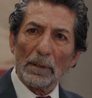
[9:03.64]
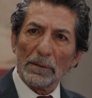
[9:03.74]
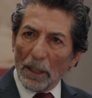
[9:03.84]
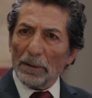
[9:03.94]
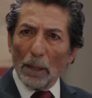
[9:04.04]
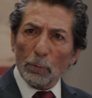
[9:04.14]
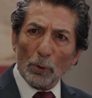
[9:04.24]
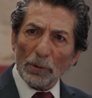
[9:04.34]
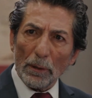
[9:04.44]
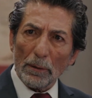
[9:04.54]
Sen yap
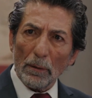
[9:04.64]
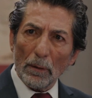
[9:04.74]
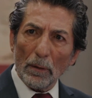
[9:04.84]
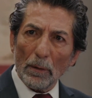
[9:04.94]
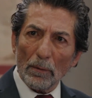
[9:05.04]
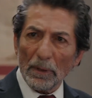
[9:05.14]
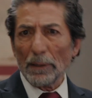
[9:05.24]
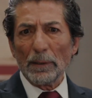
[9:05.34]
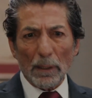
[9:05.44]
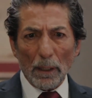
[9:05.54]
kurtar.
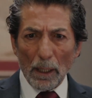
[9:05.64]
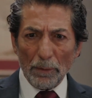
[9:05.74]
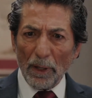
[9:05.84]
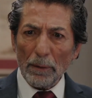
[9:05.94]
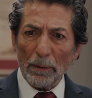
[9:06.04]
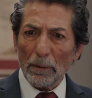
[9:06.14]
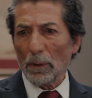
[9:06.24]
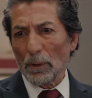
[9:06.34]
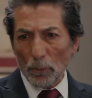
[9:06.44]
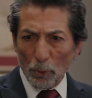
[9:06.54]
Lehinde karar ver.
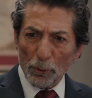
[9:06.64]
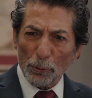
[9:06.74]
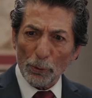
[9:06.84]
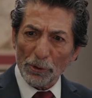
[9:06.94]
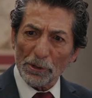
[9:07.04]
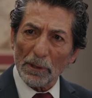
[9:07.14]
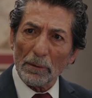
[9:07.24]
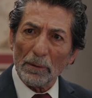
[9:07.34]
Kurtulsun işte.